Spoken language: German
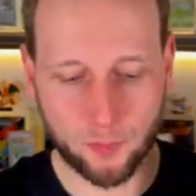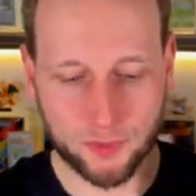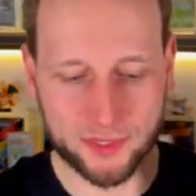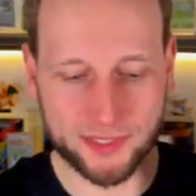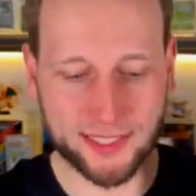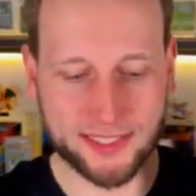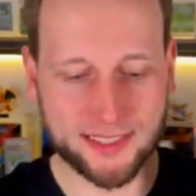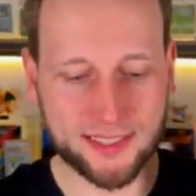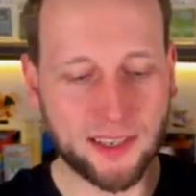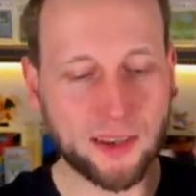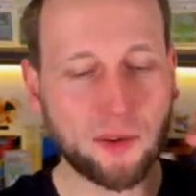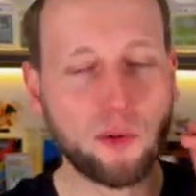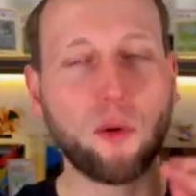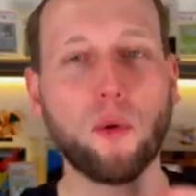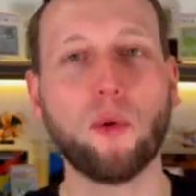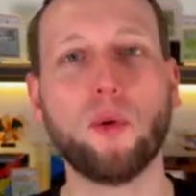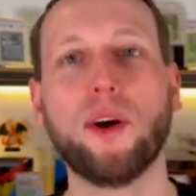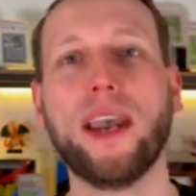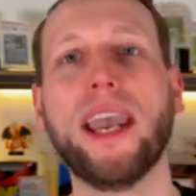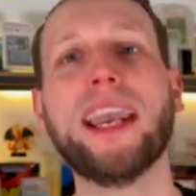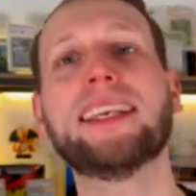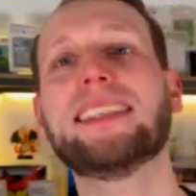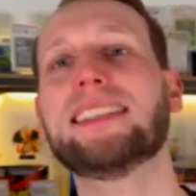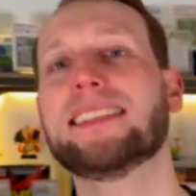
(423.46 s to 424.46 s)
bin jetzt
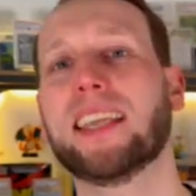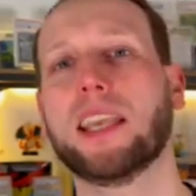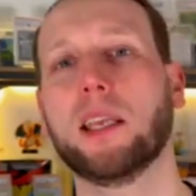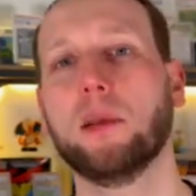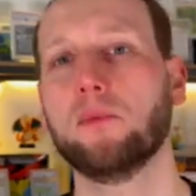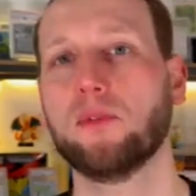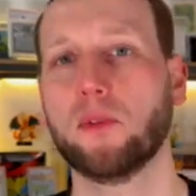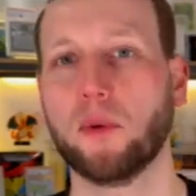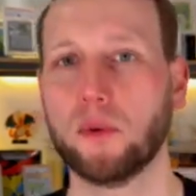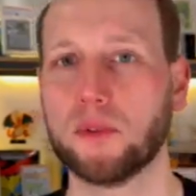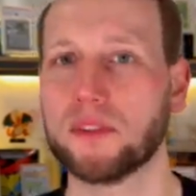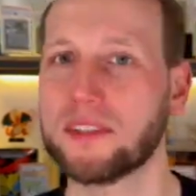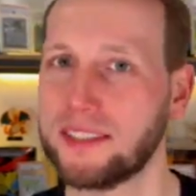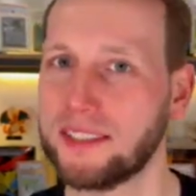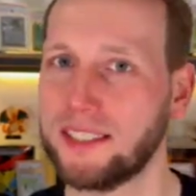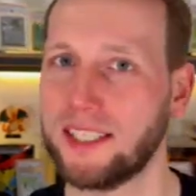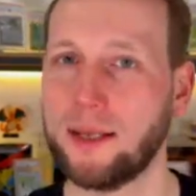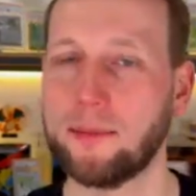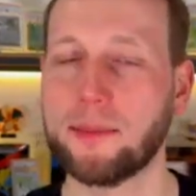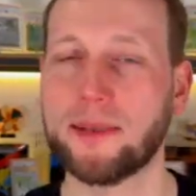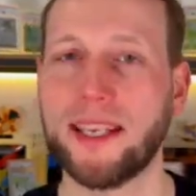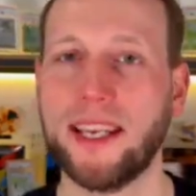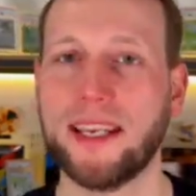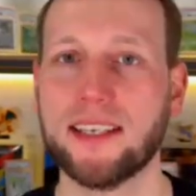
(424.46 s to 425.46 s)
extrem froh, sie in
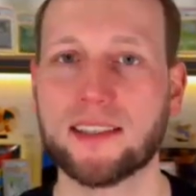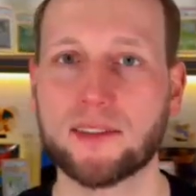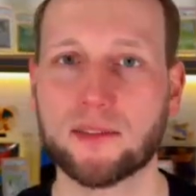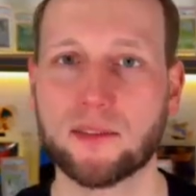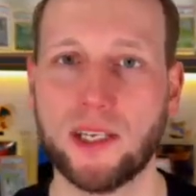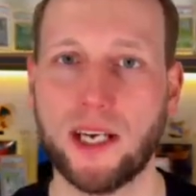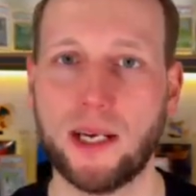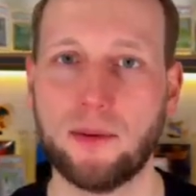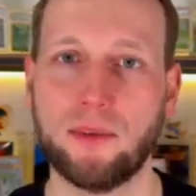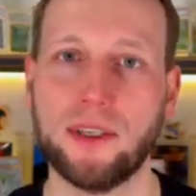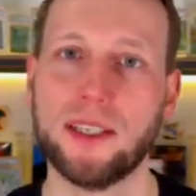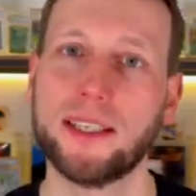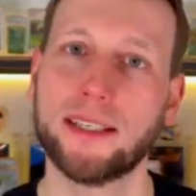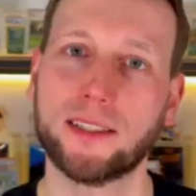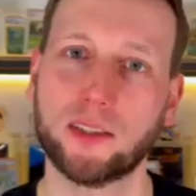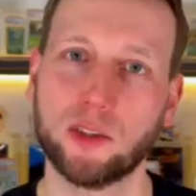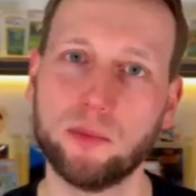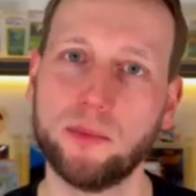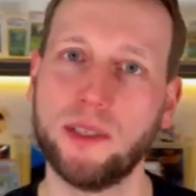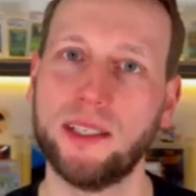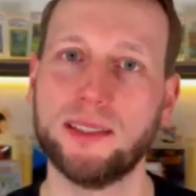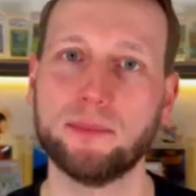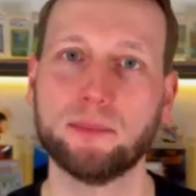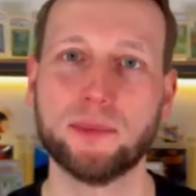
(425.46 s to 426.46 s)
einem Case zu haben, weil ich hatte
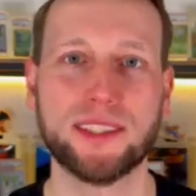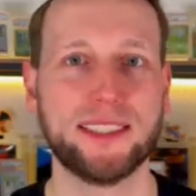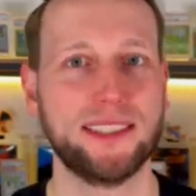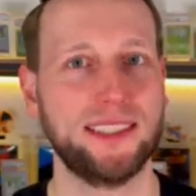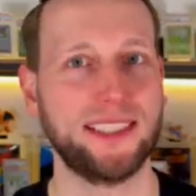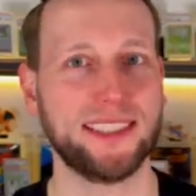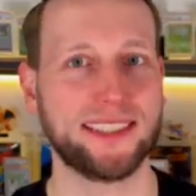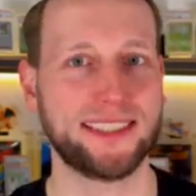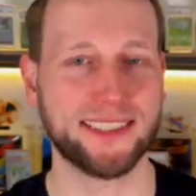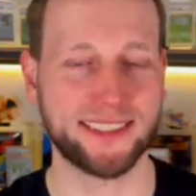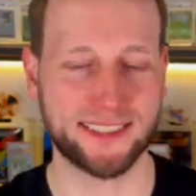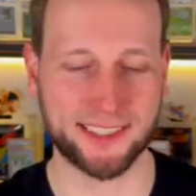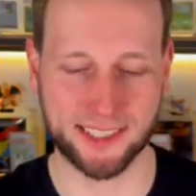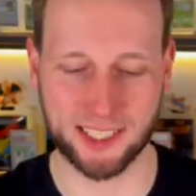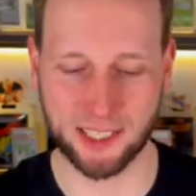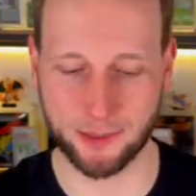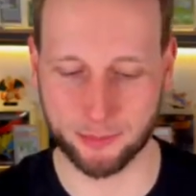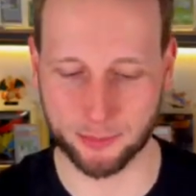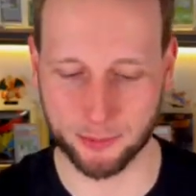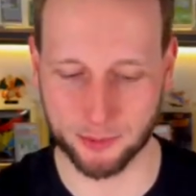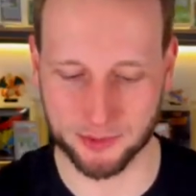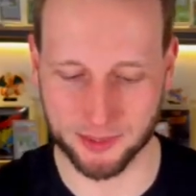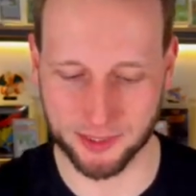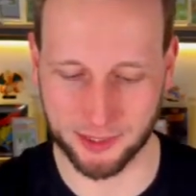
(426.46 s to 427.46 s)
immer ein bisschen Angst, dass sie
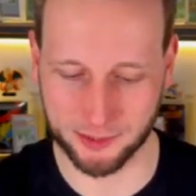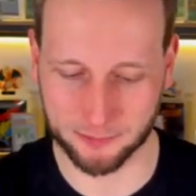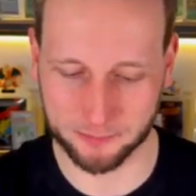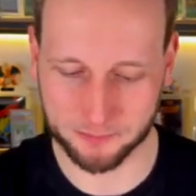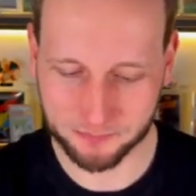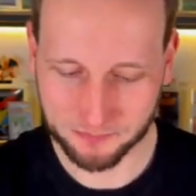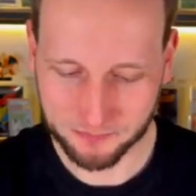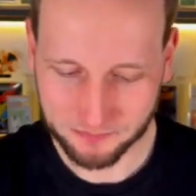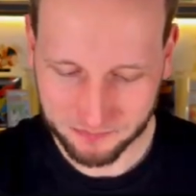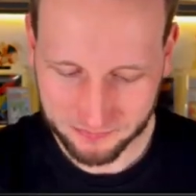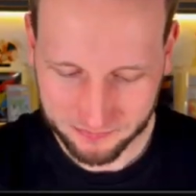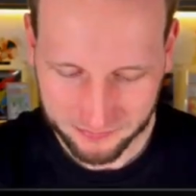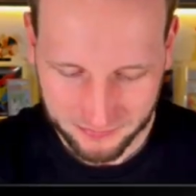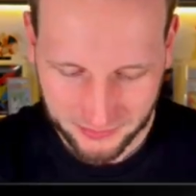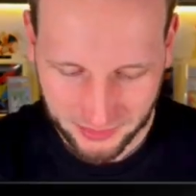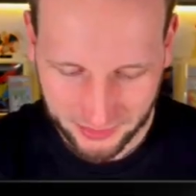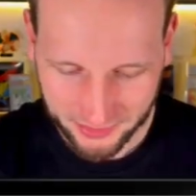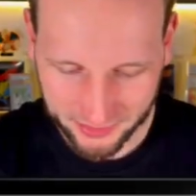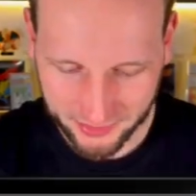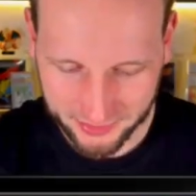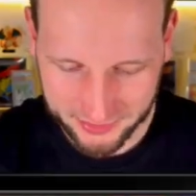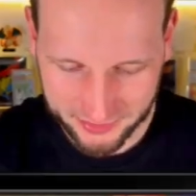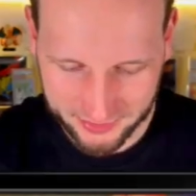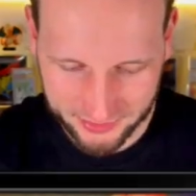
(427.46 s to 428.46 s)
kaputt gehen.
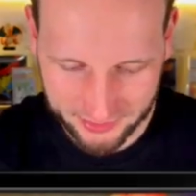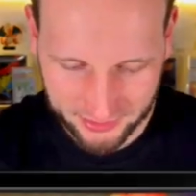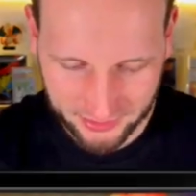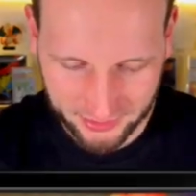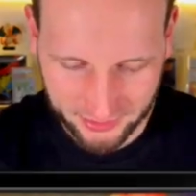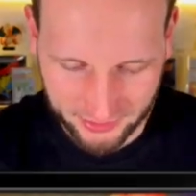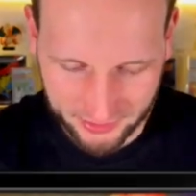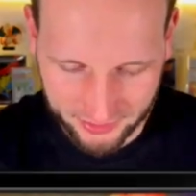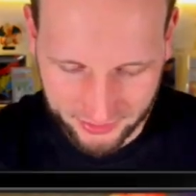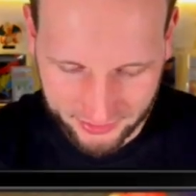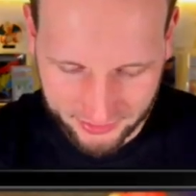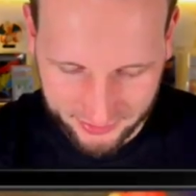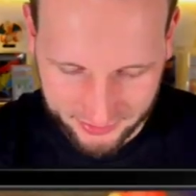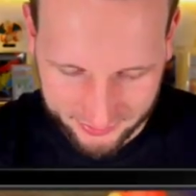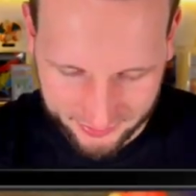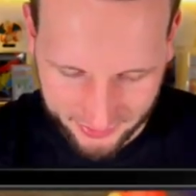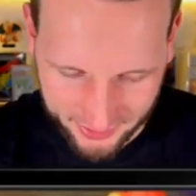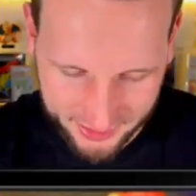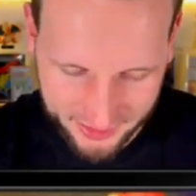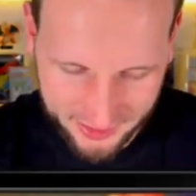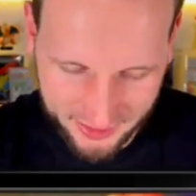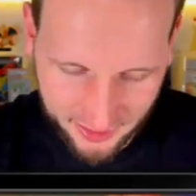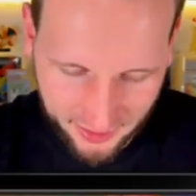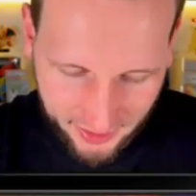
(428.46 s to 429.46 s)
Jetzt
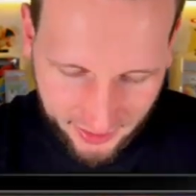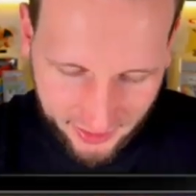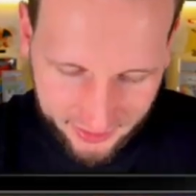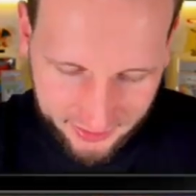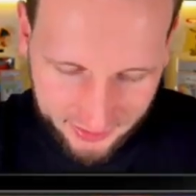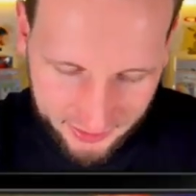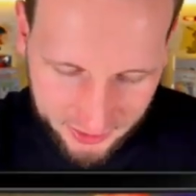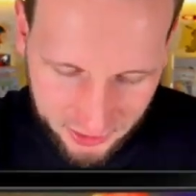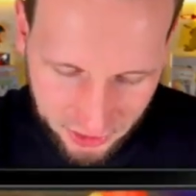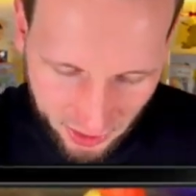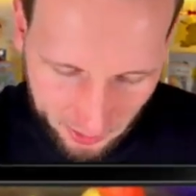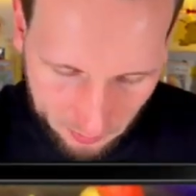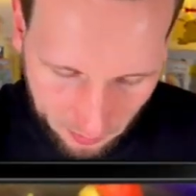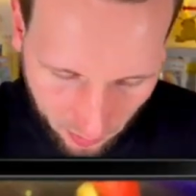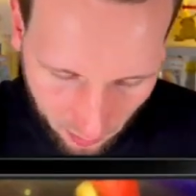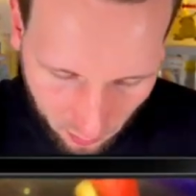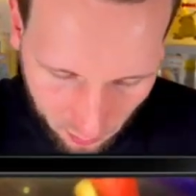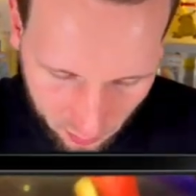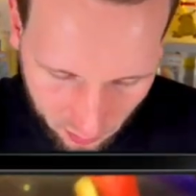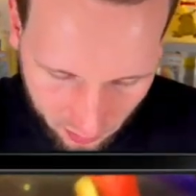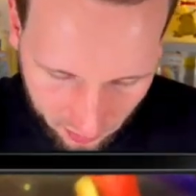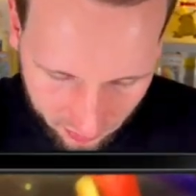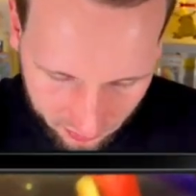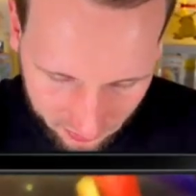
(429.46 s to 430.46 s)
sehe ich hier gerade, hier scheinbar
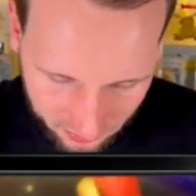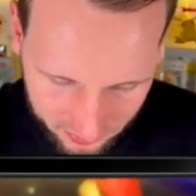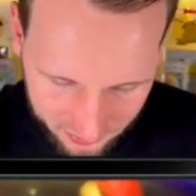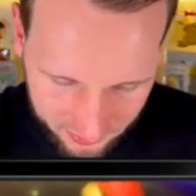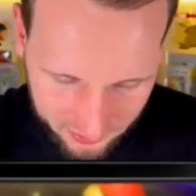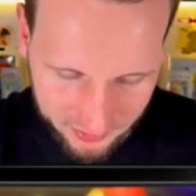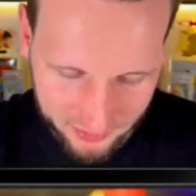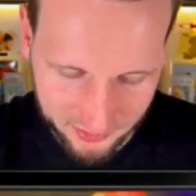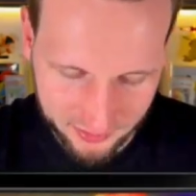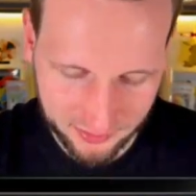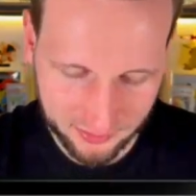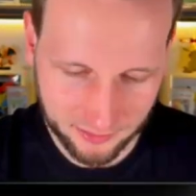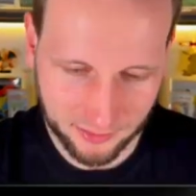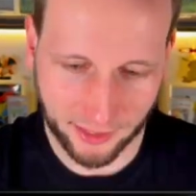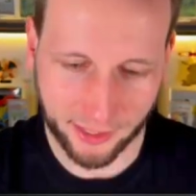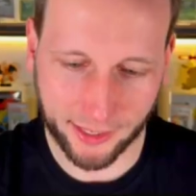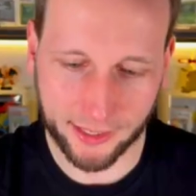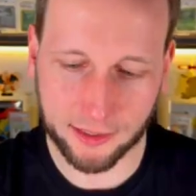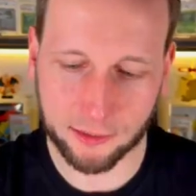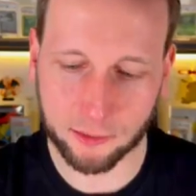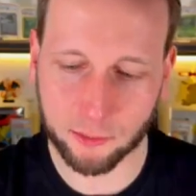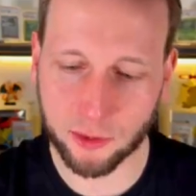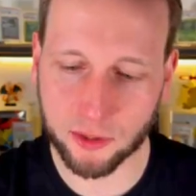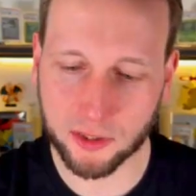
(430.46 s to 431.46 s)
irgendein
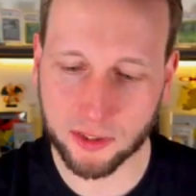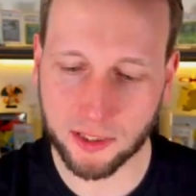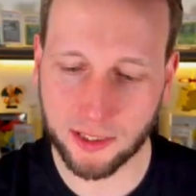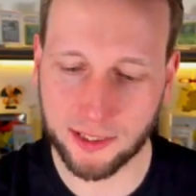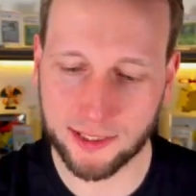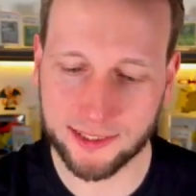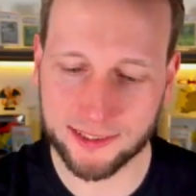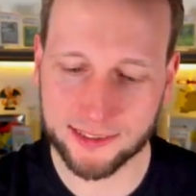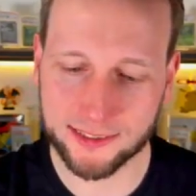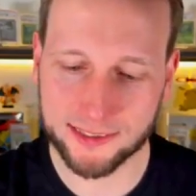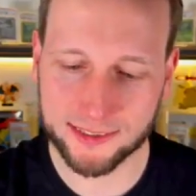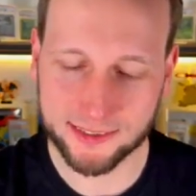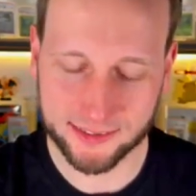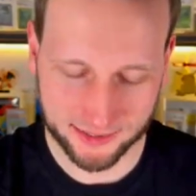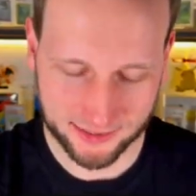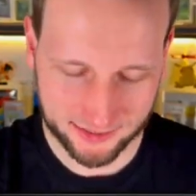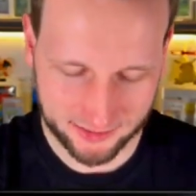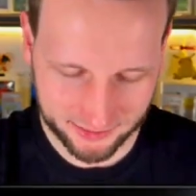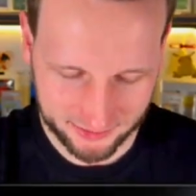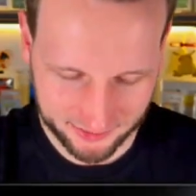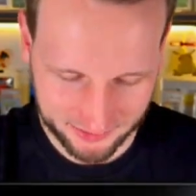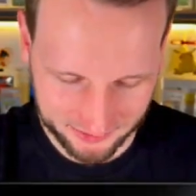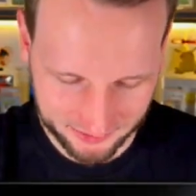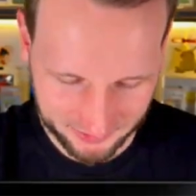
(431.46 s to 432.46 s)
Dreck noch
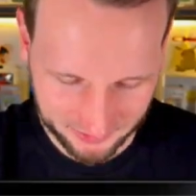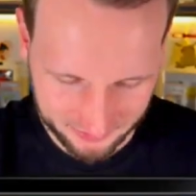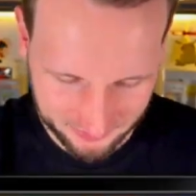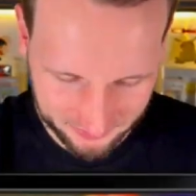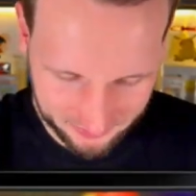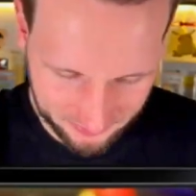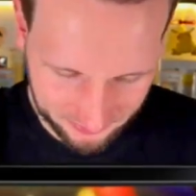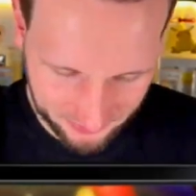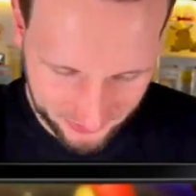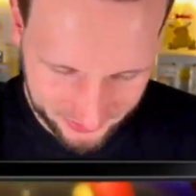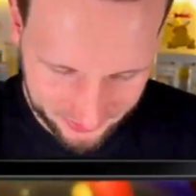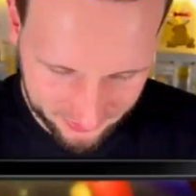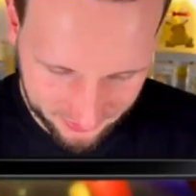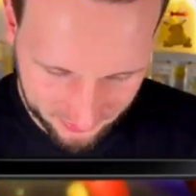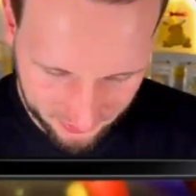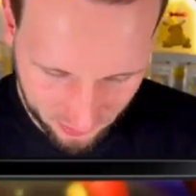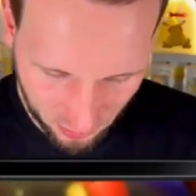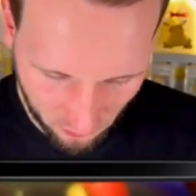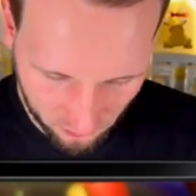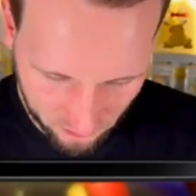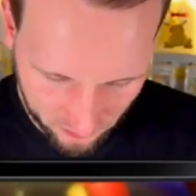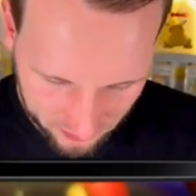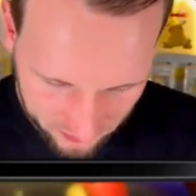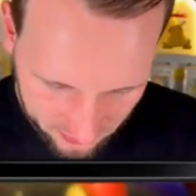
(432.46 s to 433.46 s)
ich weiß, ich
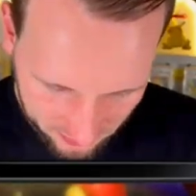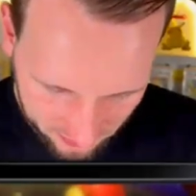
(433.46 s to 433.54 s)
hoffe, das